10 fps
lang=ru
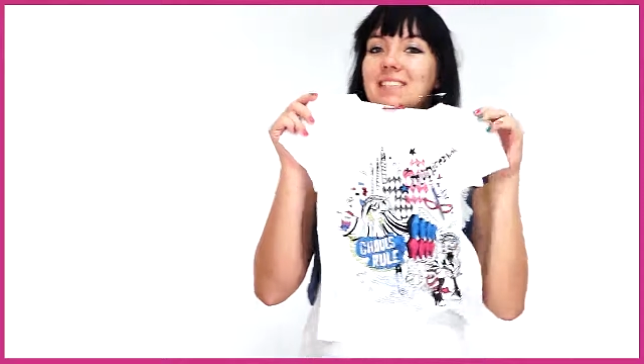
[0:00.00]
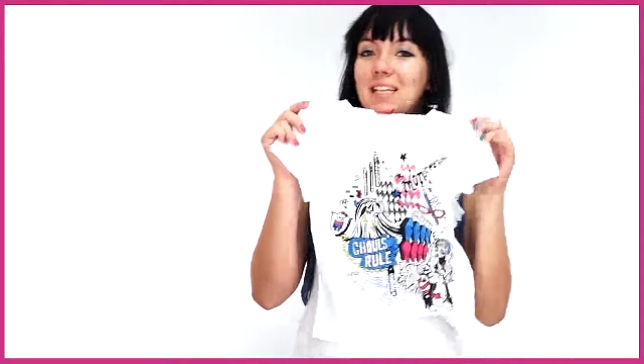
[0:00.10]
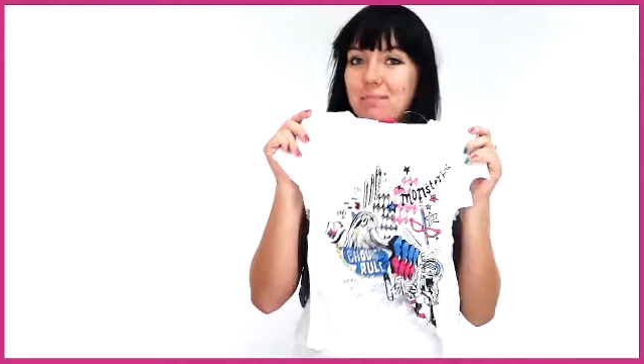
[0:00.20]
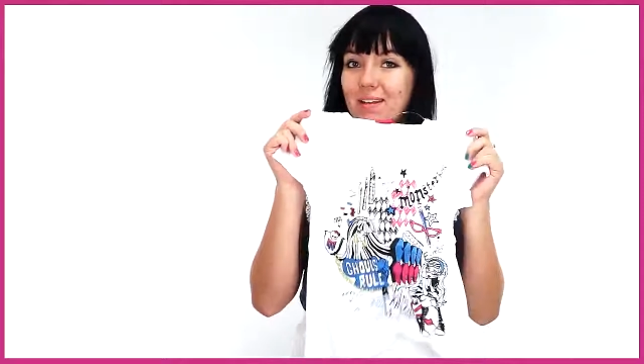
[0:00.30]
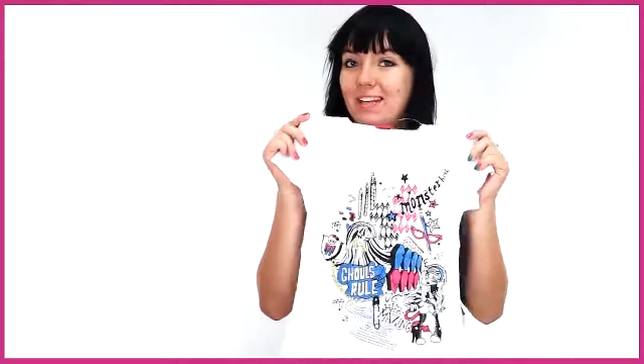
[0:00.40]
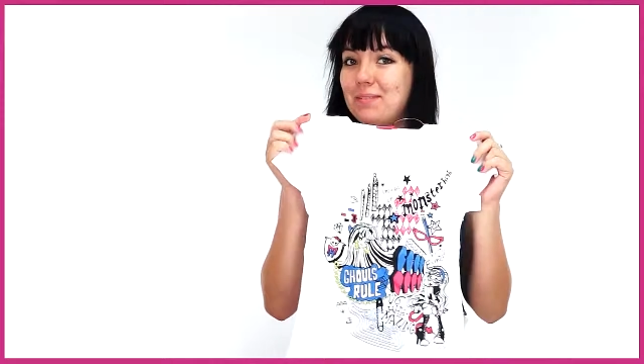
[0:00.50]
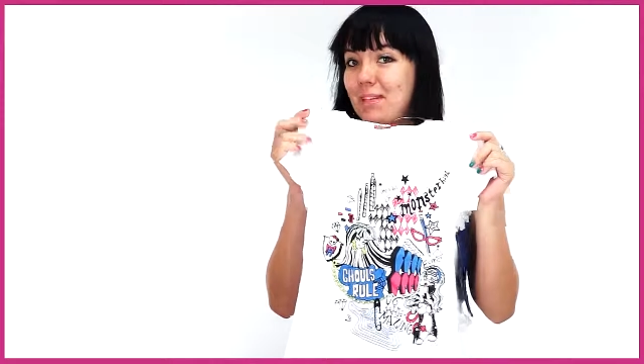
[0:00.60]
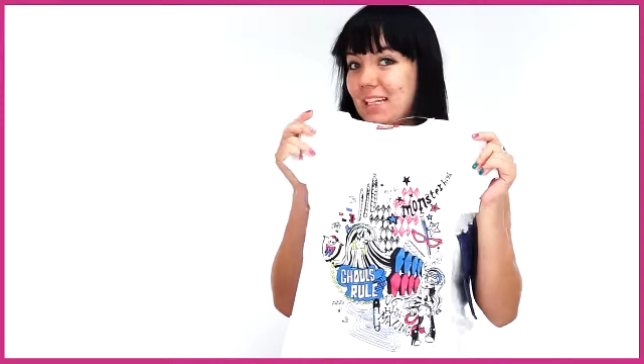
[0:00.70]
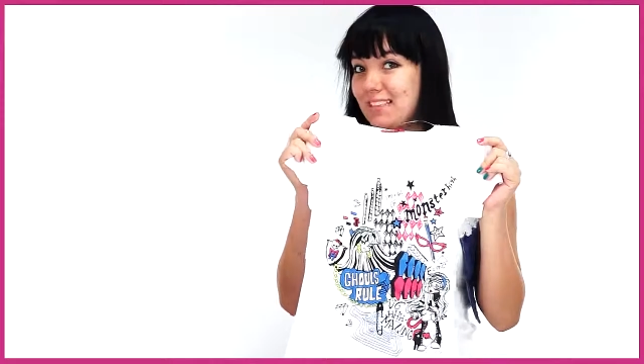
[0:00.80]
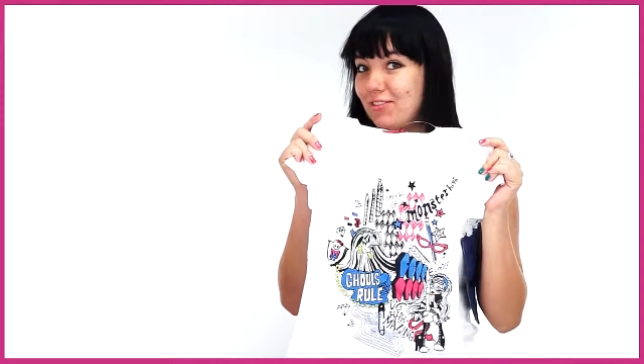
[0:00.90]
Всем
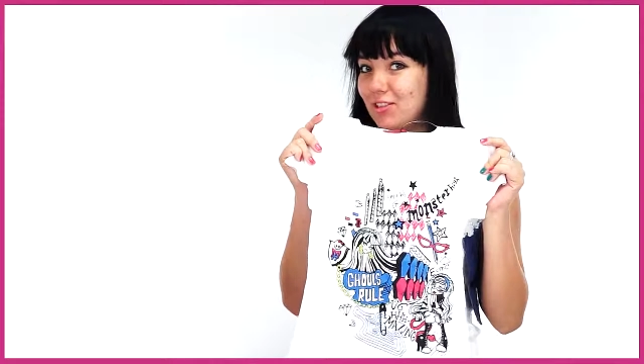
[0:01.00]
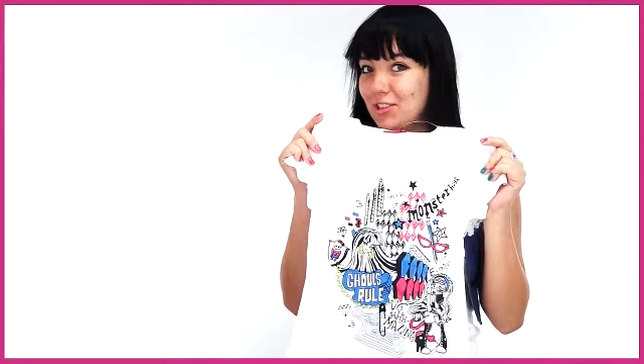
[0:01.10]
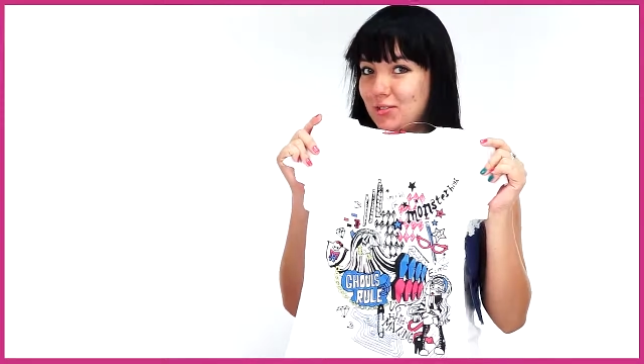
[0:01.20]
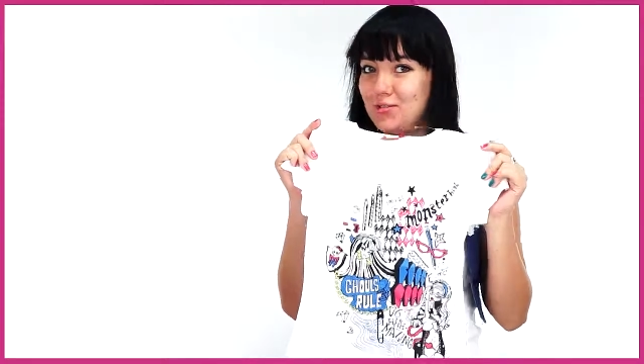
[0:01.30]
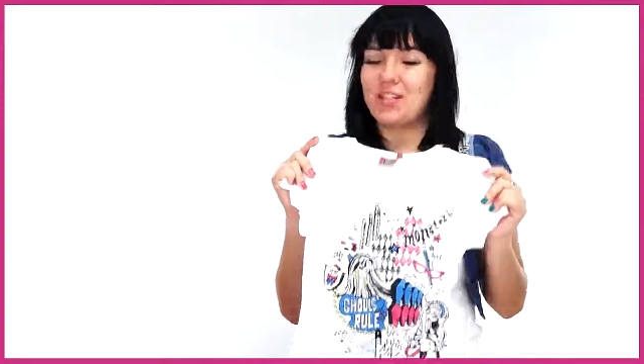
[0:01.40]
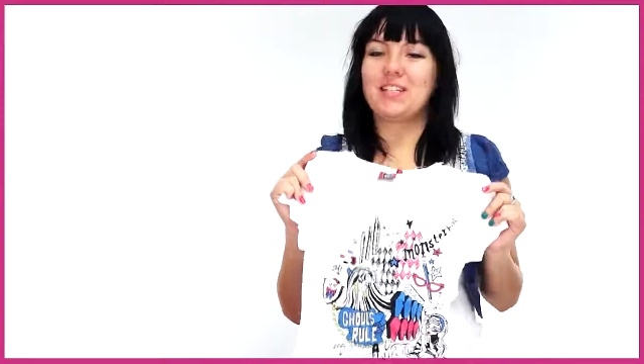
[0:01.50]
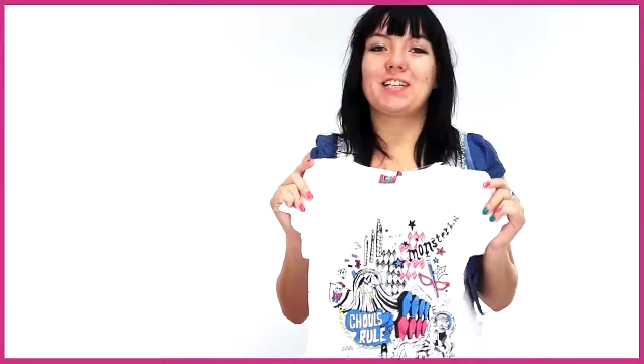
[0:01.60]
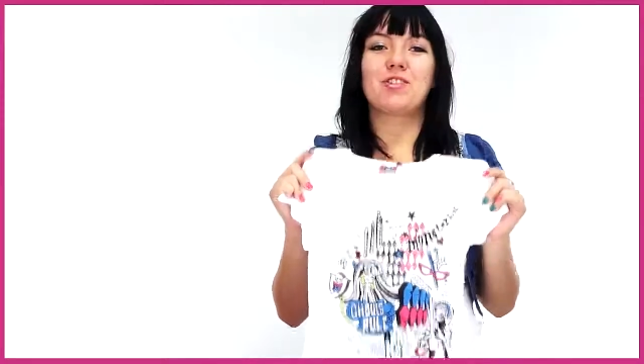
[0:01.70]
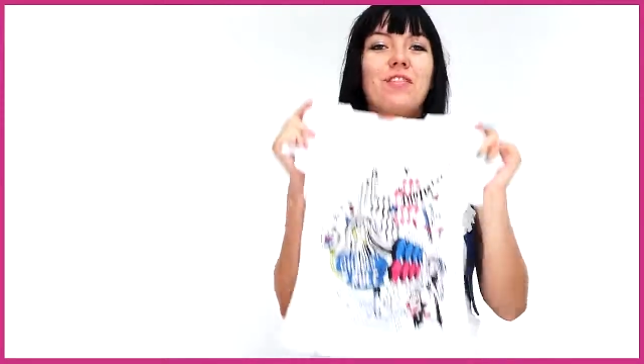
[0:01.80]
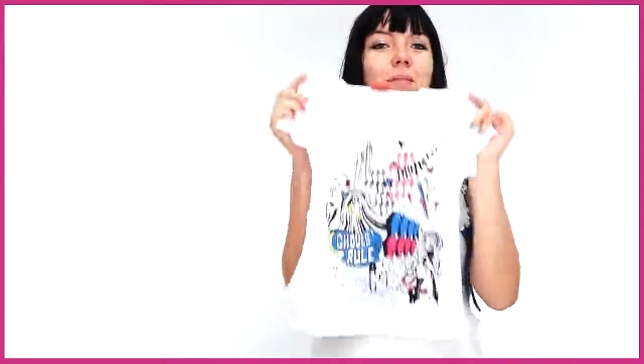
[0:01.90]
привет, меня зовут Ксюша.
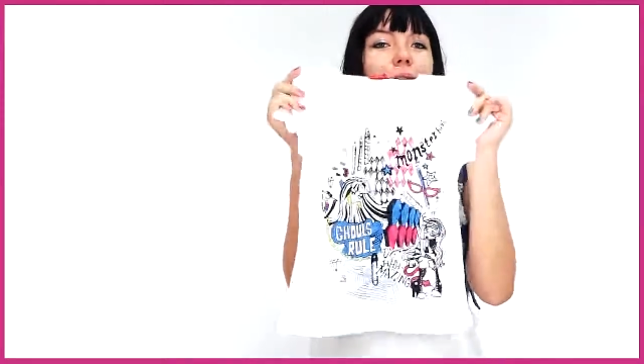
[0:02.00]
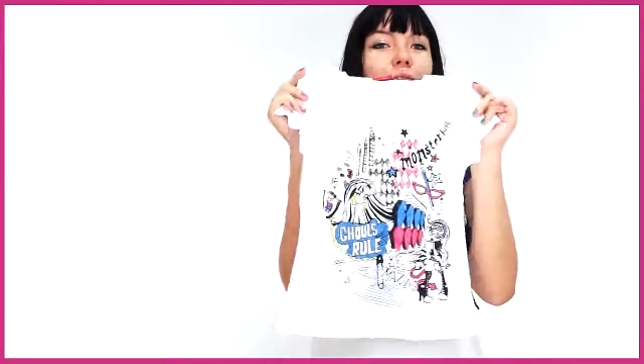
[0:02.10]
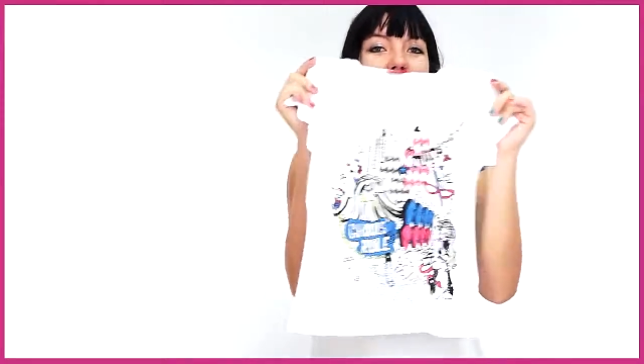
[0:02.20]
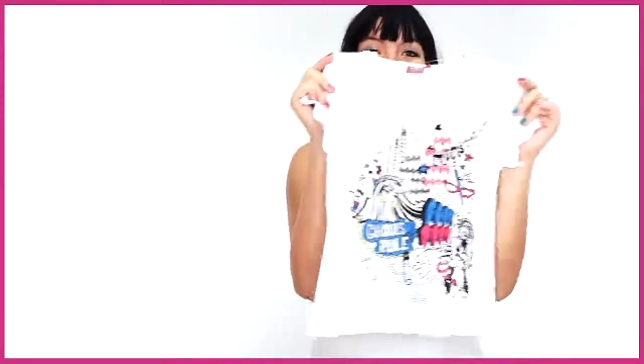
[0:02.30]
Расскажу вам про